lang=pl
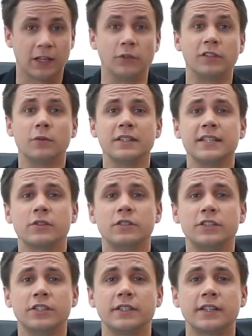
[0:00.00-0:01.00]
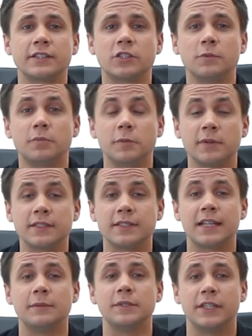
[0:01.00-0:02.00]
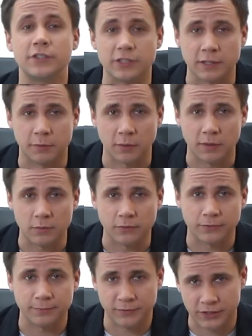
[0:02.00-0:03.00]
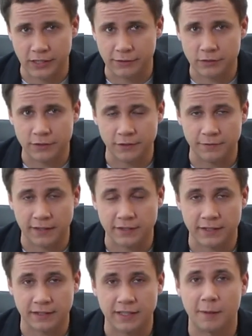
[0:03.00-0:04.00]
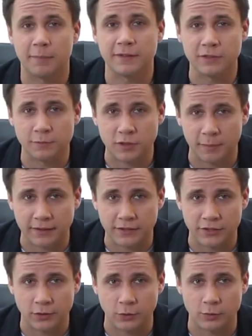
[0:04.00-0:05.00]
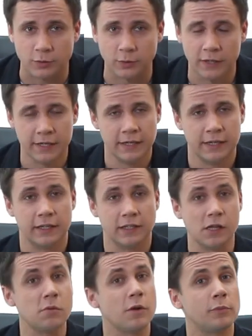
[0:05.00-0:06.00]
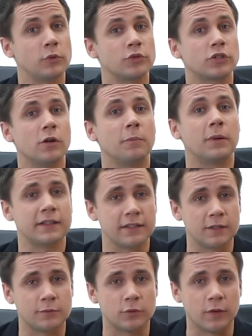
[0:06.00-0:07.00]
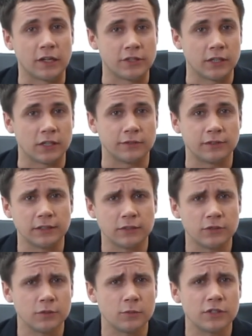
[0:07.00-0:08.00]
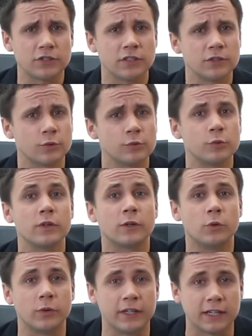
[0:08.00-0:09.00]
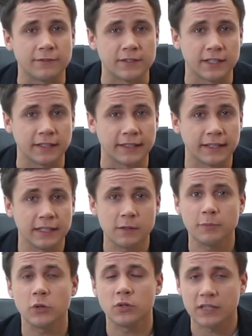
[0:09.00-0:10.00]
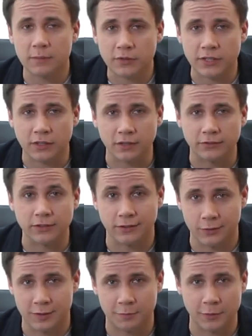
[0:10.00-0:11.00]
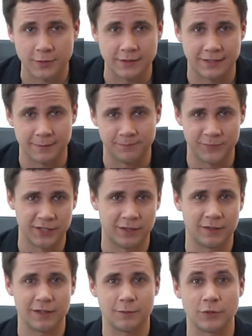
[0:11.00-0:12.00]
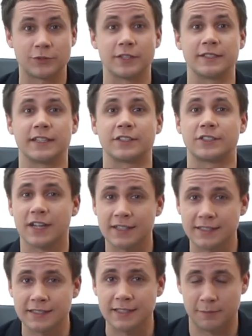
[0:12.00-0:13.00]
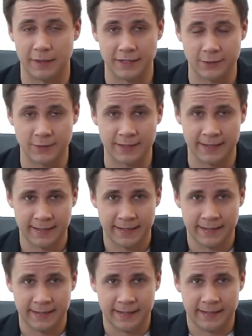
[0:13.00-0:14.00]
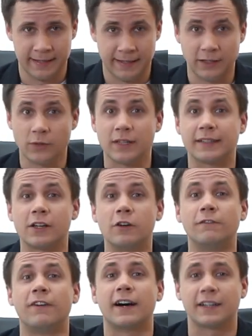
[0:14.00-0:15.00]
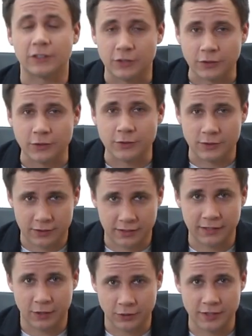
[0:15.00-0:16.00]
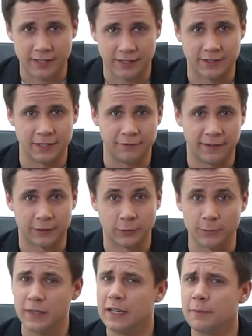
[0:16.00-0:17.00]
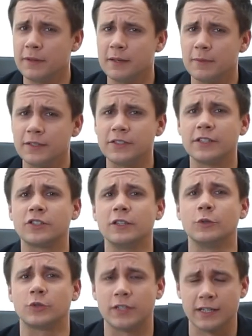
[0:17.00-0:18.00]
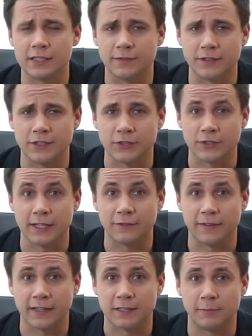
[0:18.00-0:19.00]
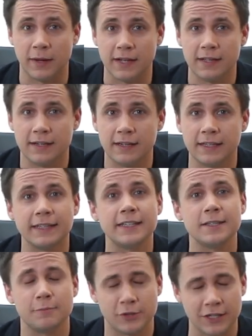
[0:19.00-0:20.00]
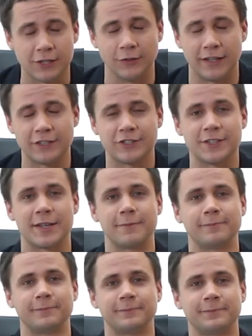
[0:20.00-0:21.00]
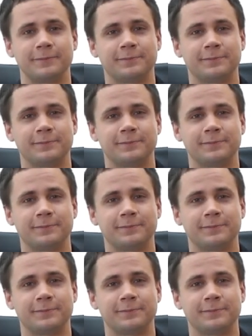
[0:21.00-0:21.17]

Kontynuacja rozliczeń nastąpi bez najmniejszych problemów. Księgowość w Infakcie na pewno przypadnie Ci do gustu, no bo oprócz kompletnej obsługi księgowej otrzymujesz też usługę kuriera w cenie i program księgowy do dyspozycji. Dzięki temu oszczędzasz czas i pieniądze, no dlatego warto skorzystać z Infaktu. Najlepiej będzie, jeżeli już teraz wejdziesz na infakt.pl i przekonasz się sam.